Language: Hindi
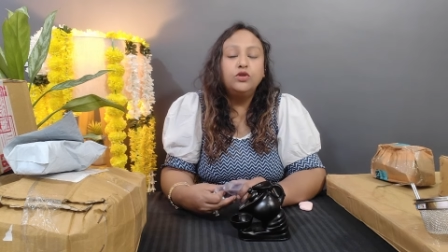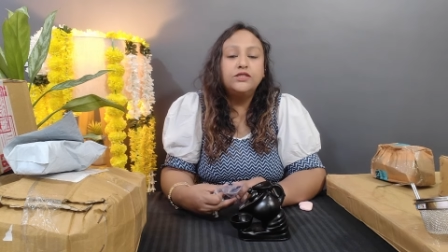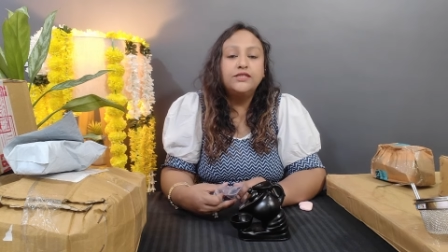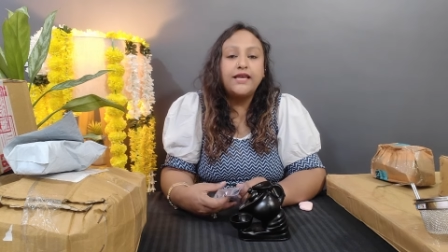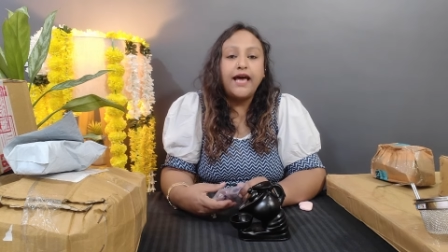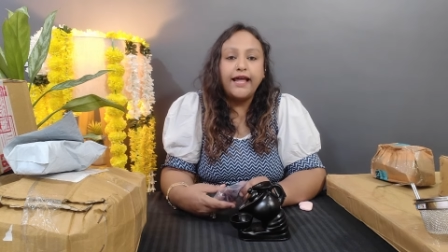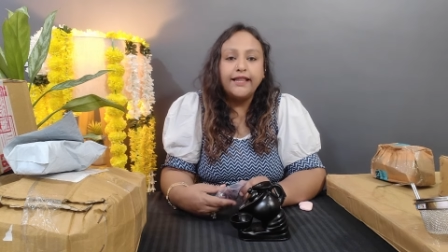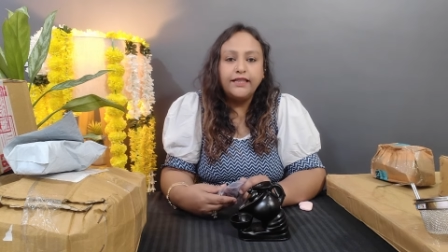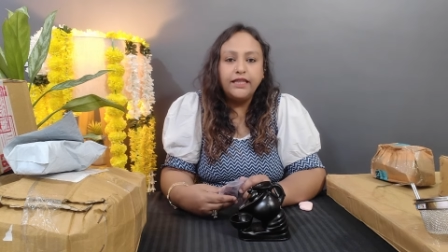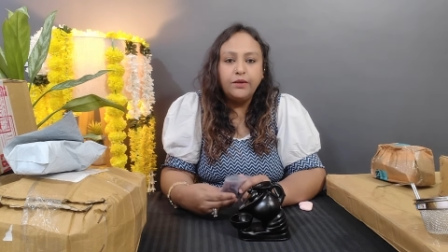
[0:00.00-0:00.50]

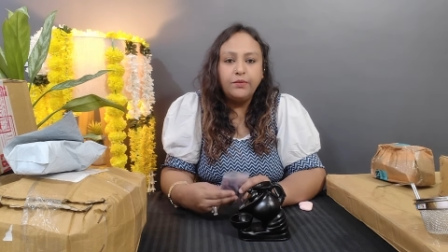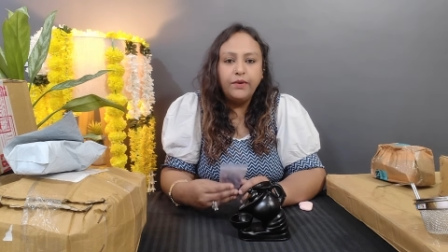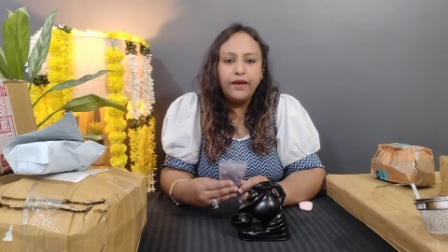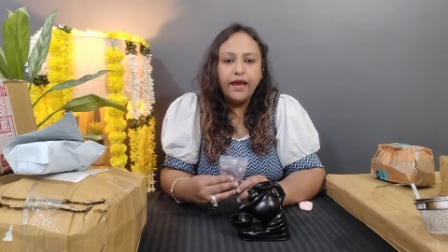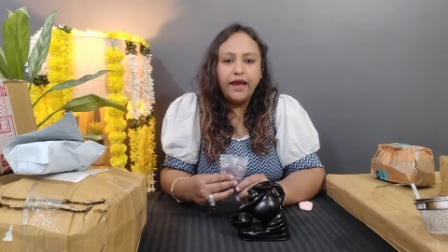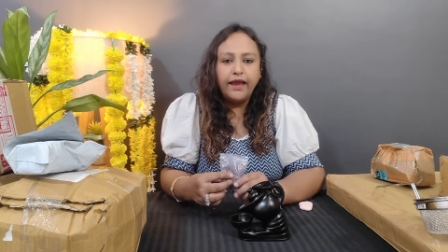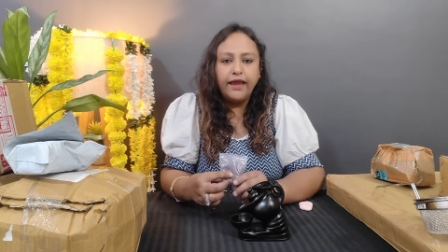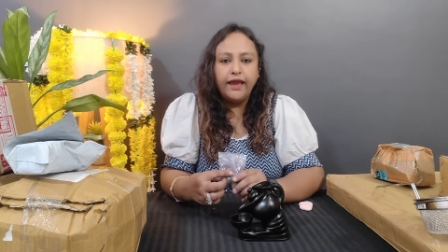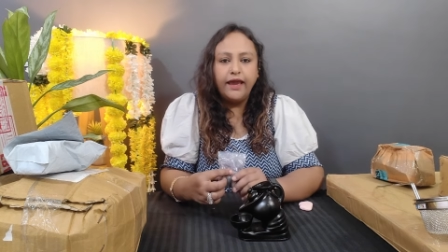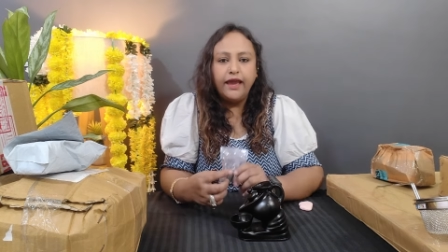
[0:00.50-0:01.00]
साथ ही में
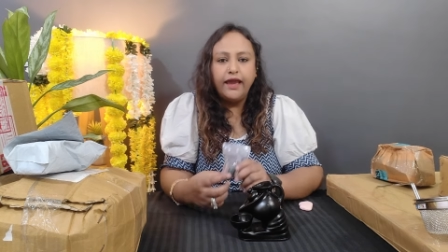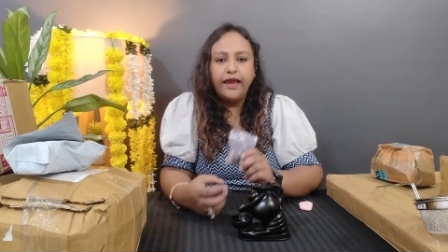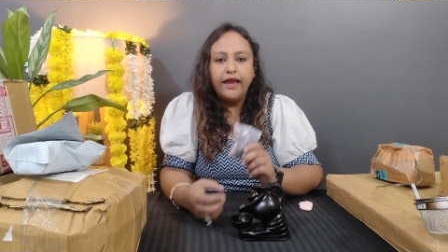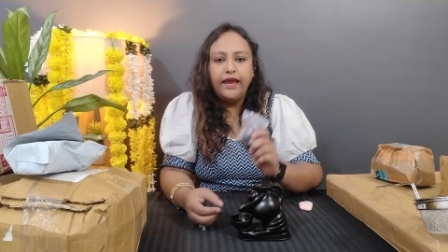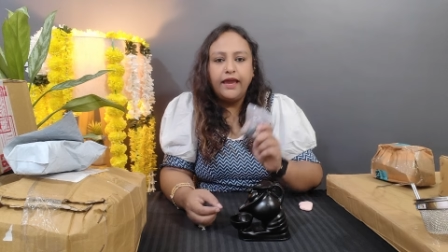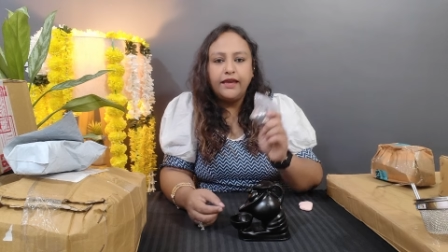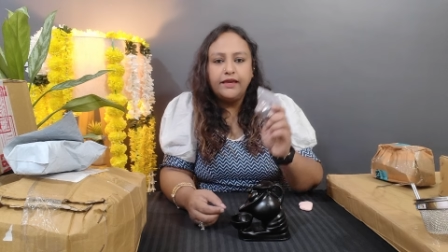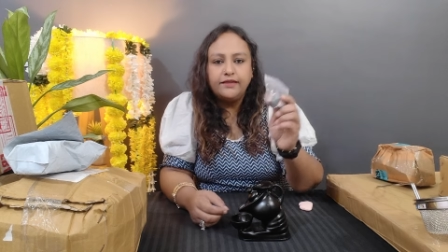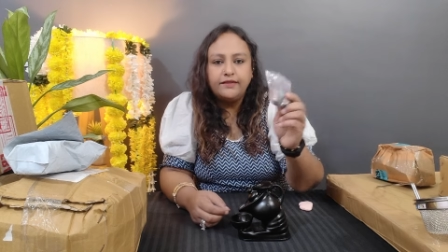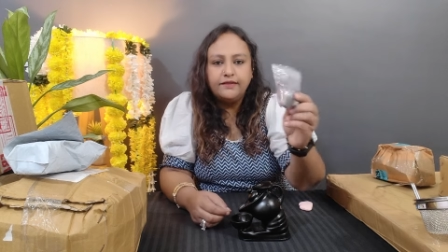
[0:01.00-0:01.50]
आया
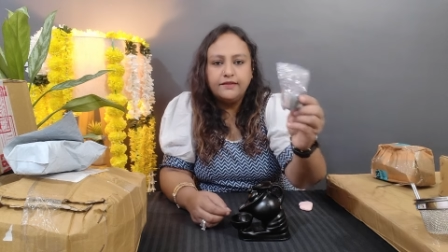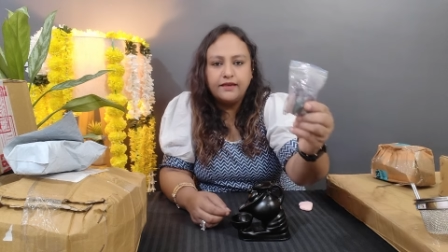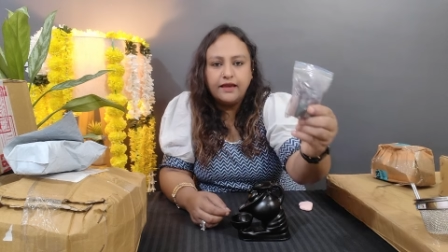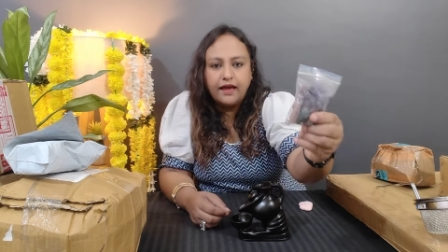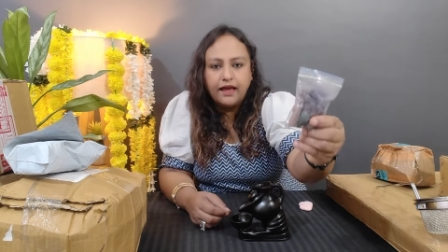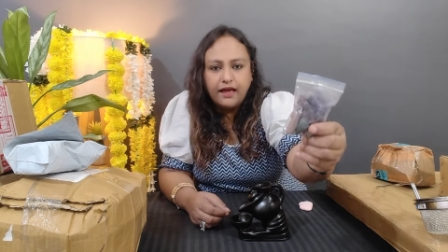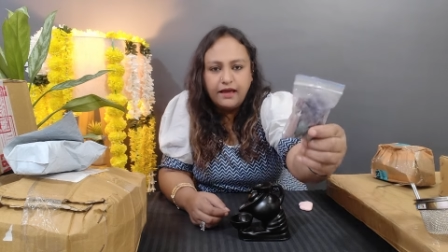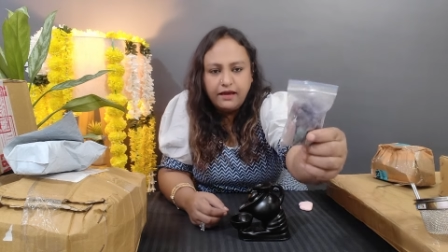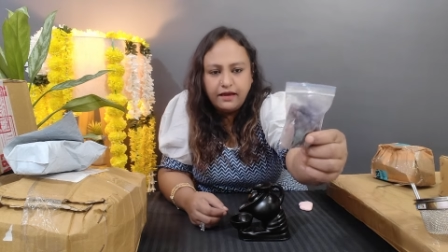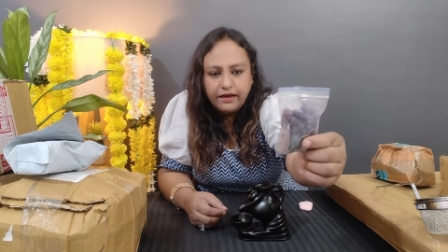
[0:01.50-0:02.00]
है
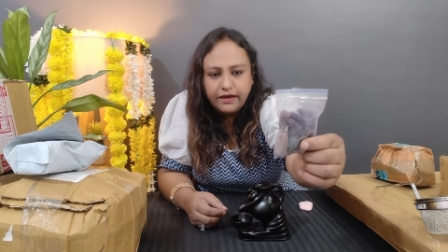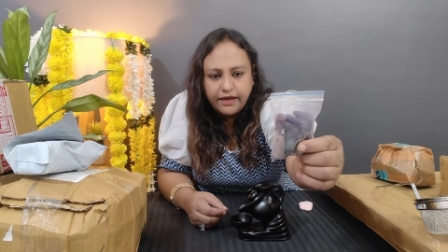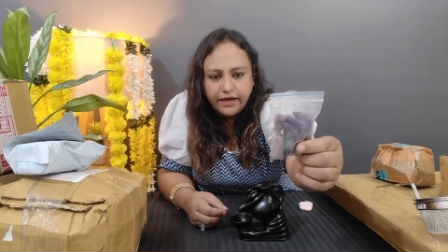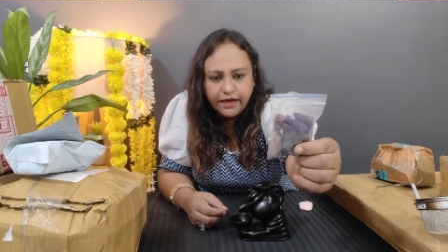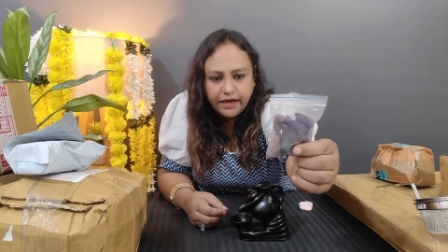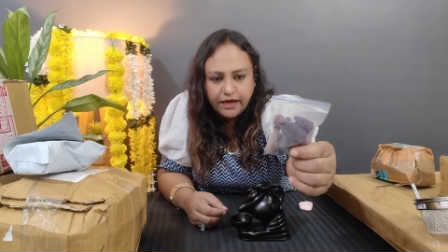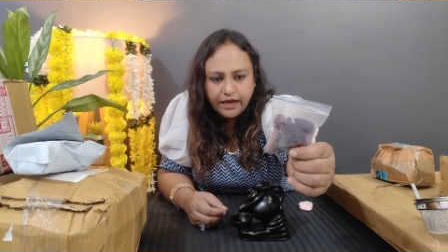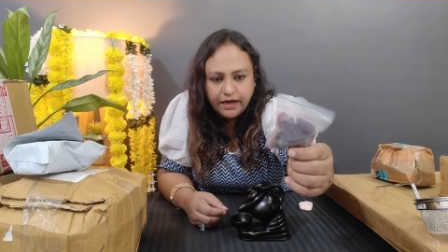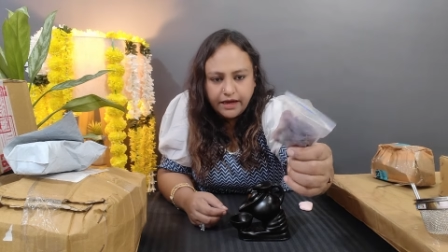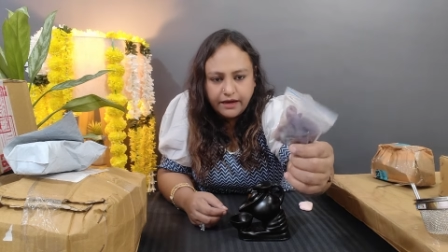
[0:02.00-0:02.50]
इसका
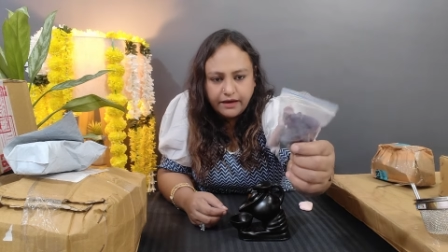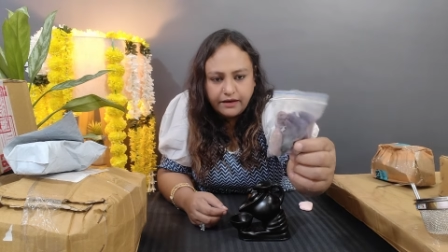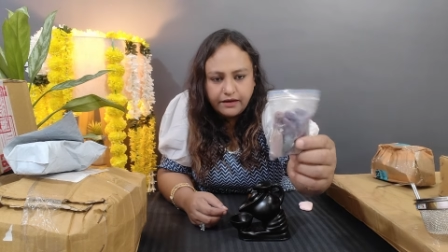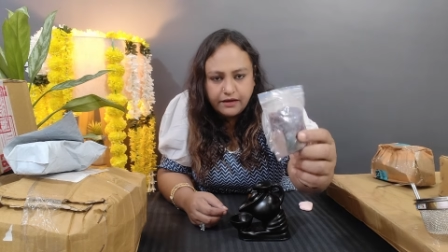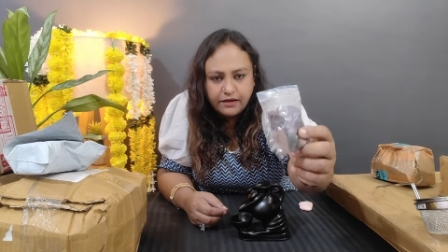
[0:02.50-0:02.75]
ये